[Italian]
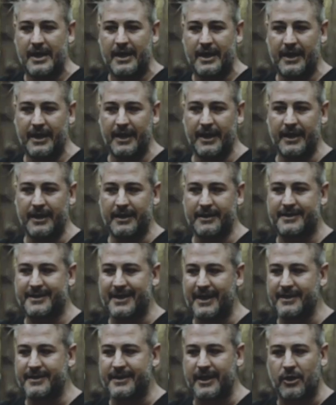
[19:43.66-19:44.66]
e
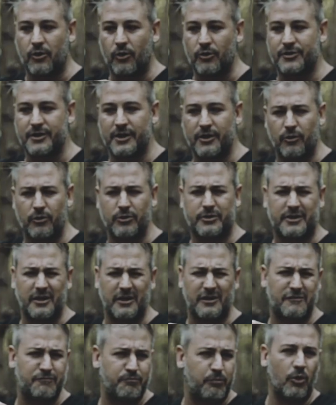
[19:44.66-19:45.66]
tante cose rotte,
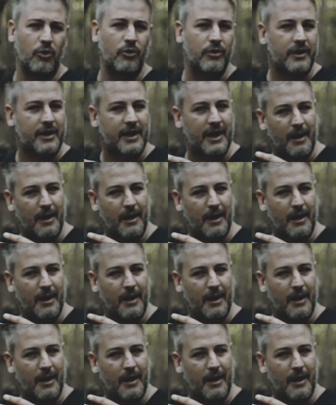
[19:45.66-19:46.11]
sporche,